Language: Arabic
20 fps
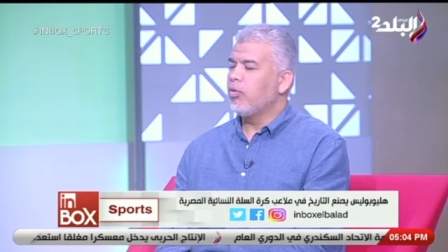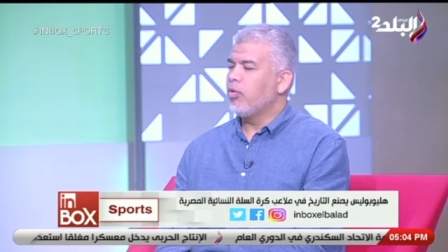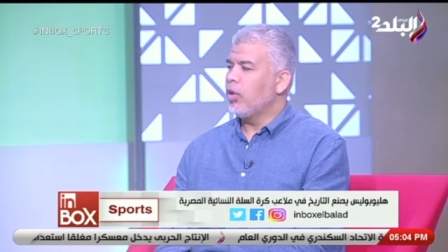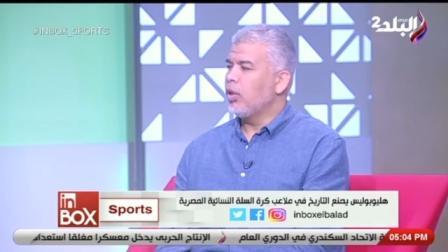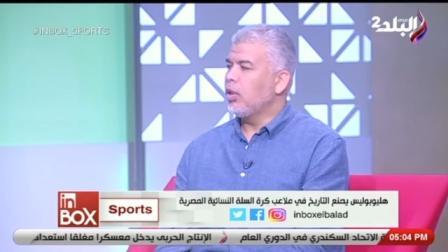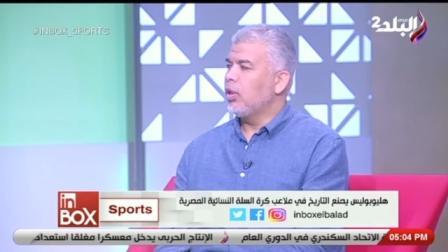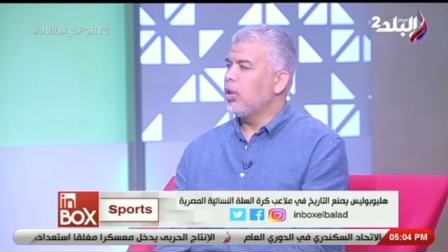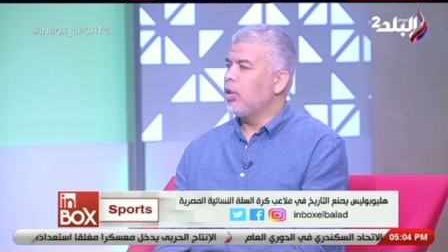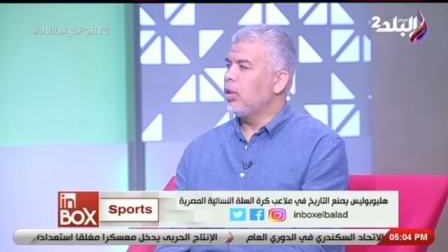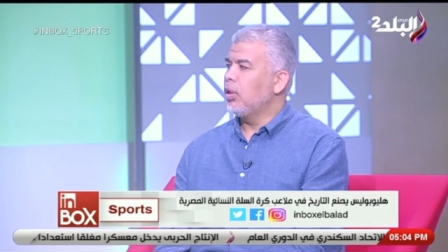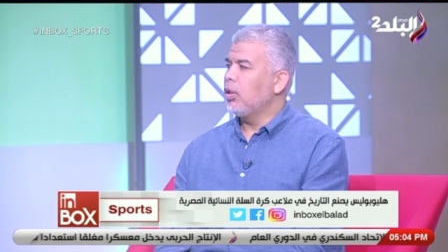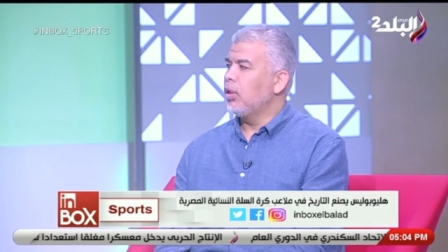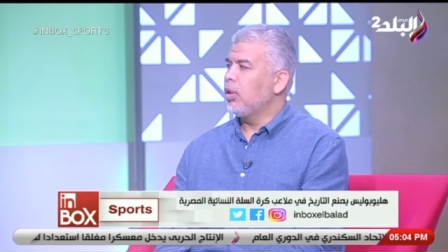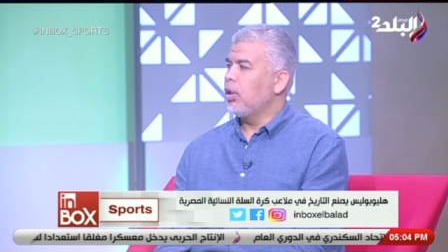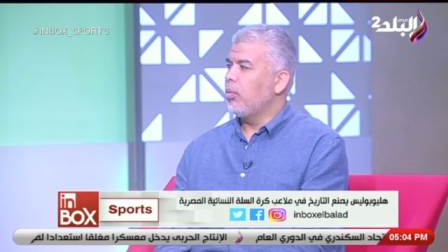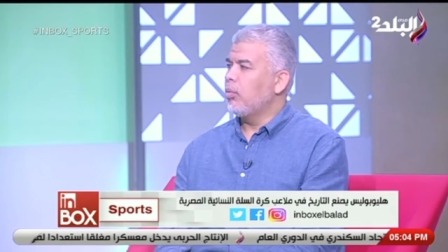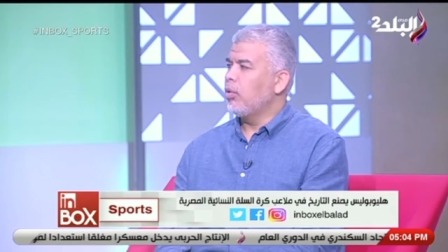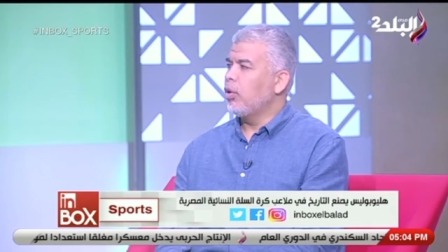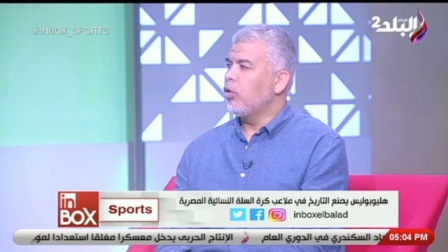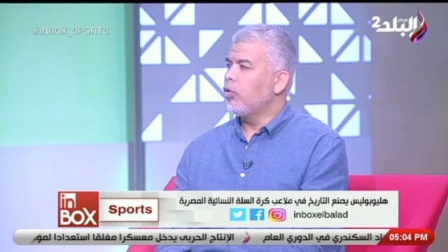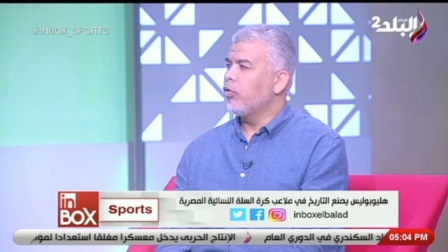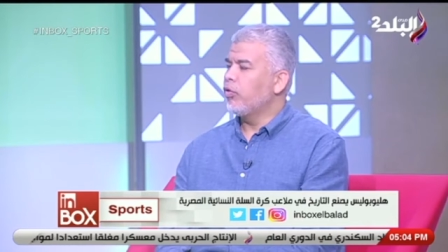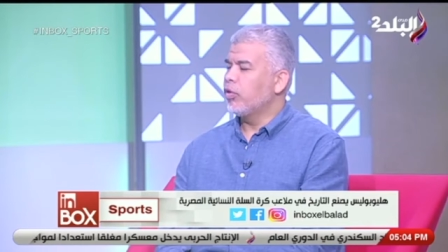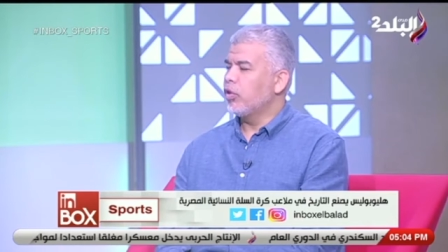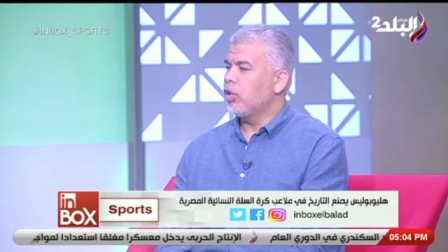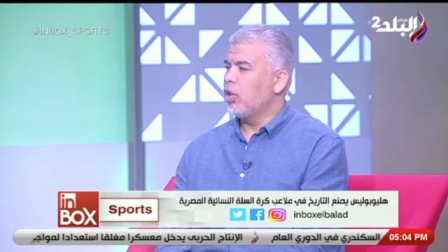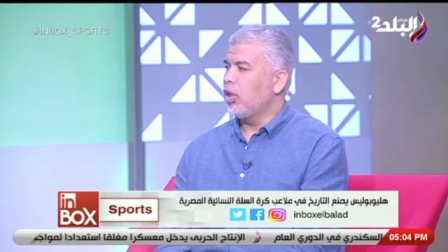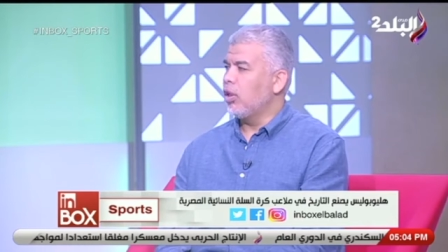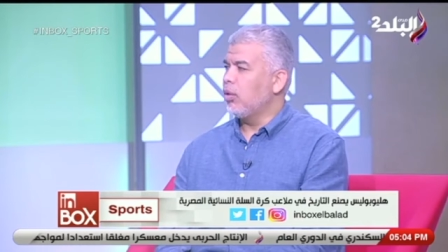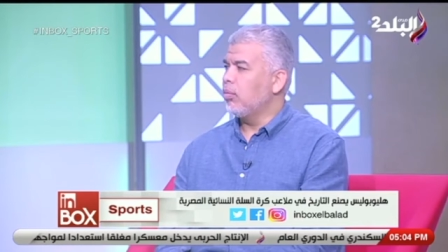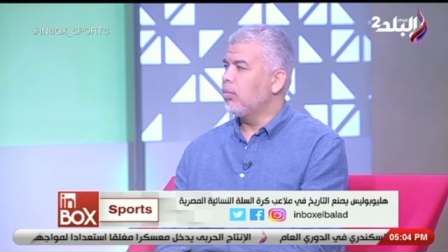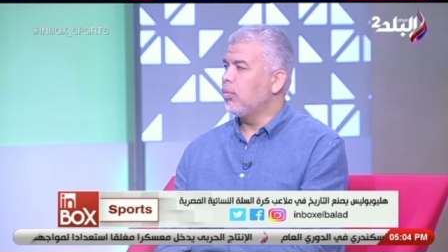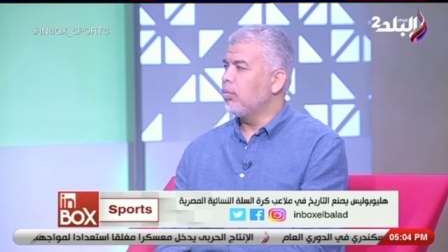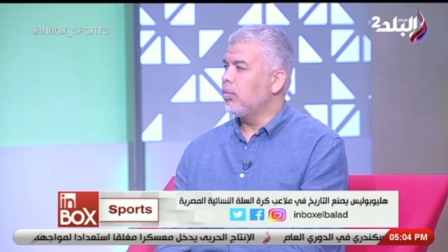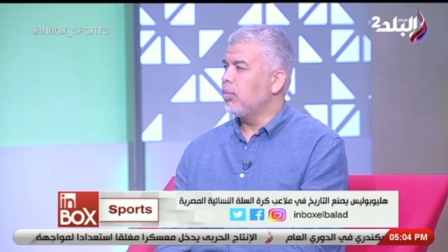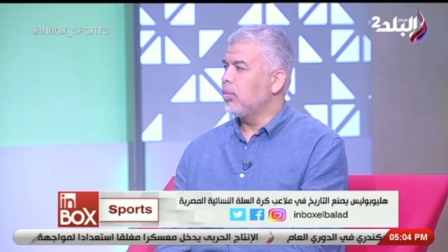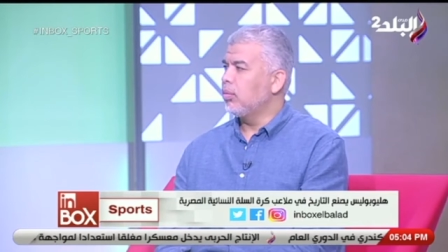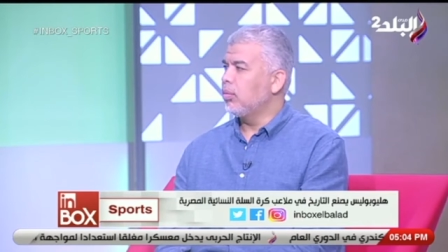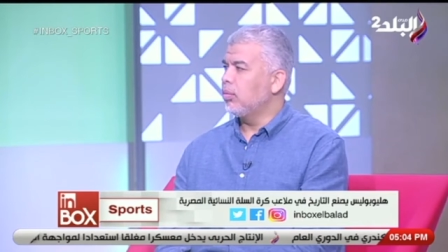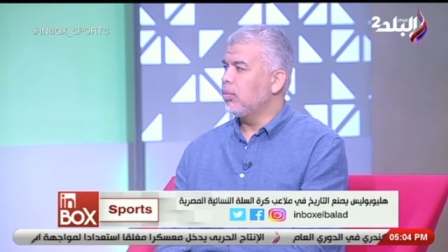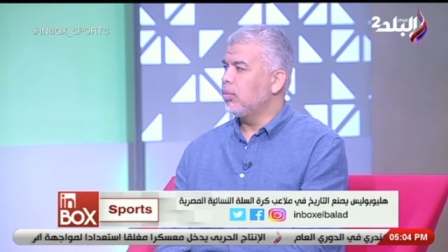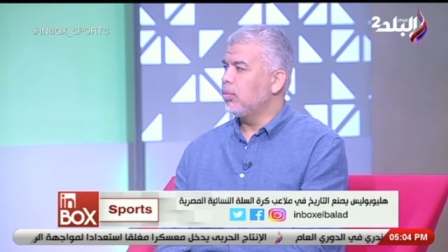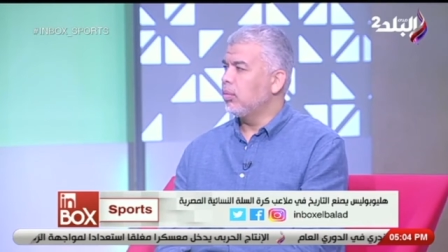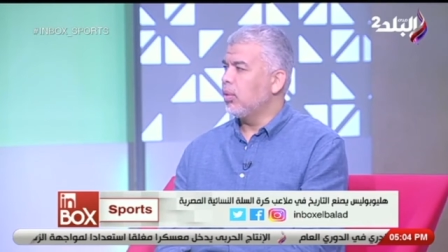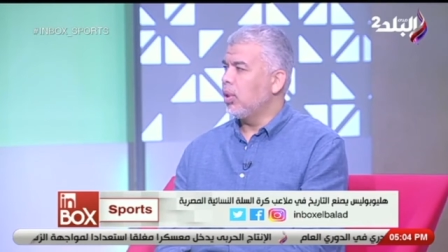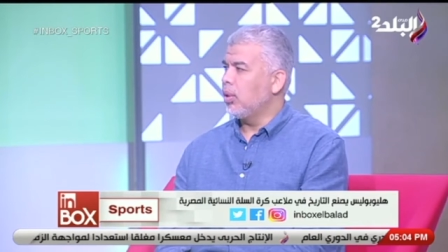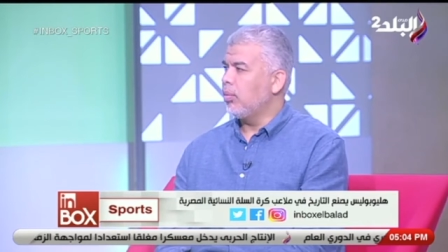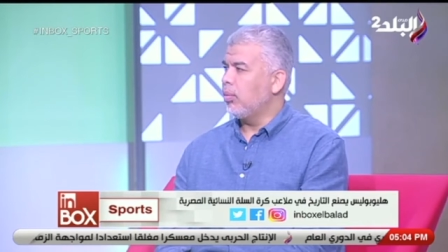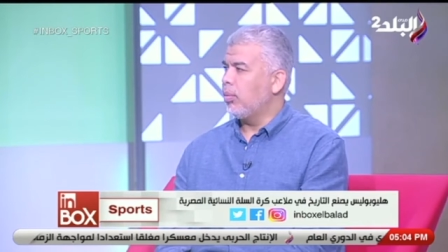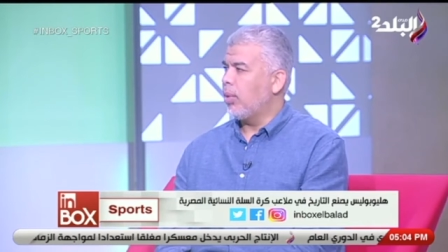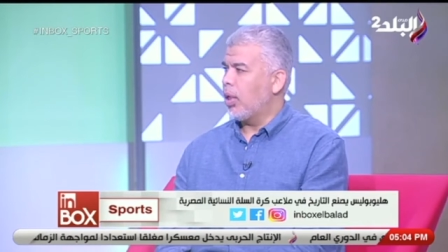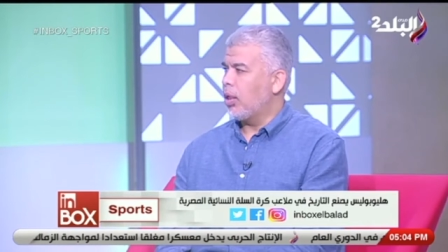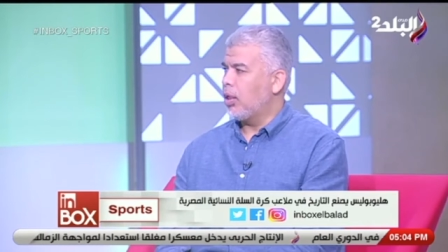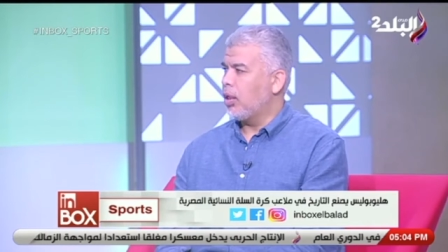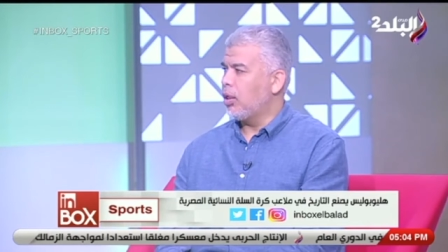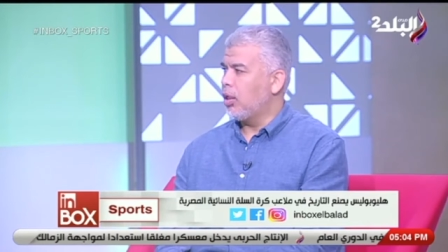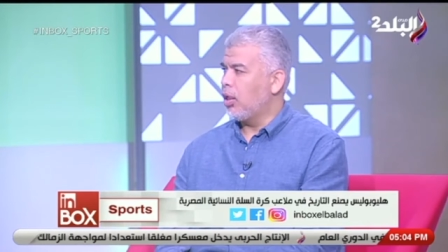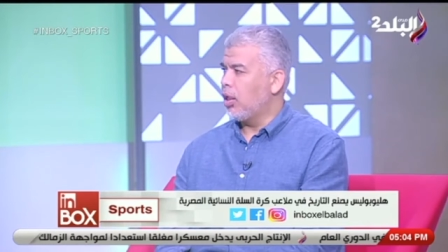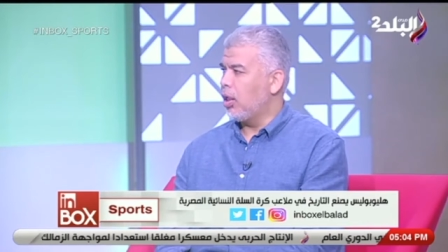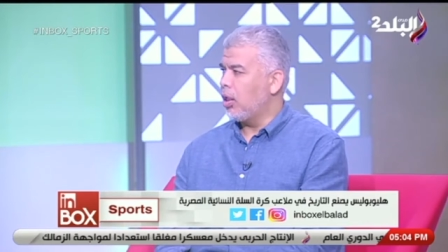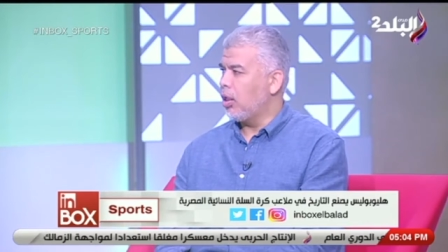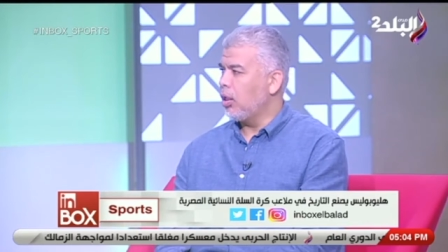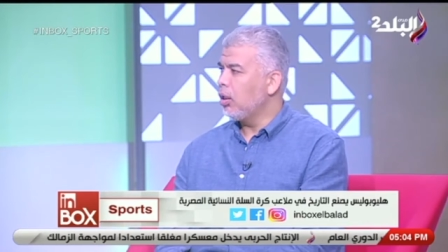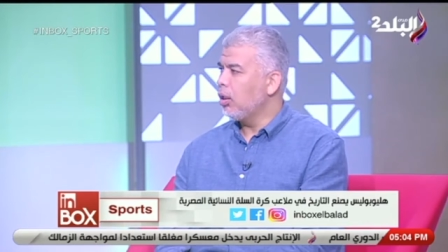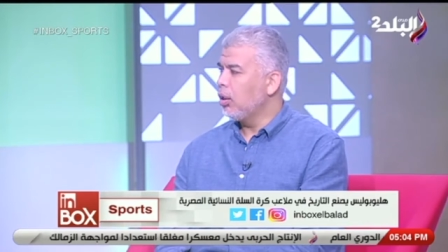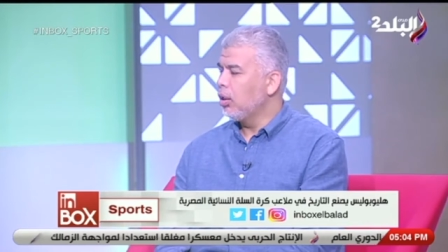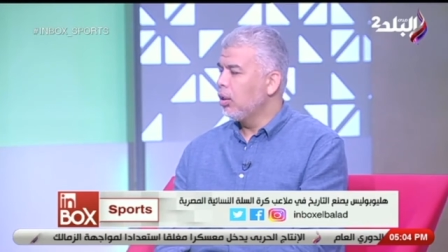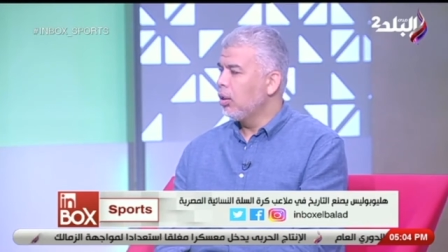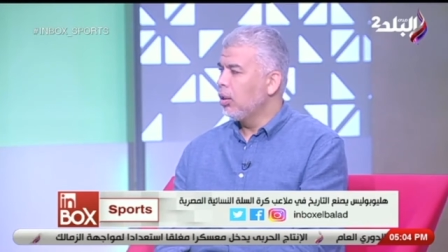فاينل عاملين اوفر تايم مع النادي الاهلي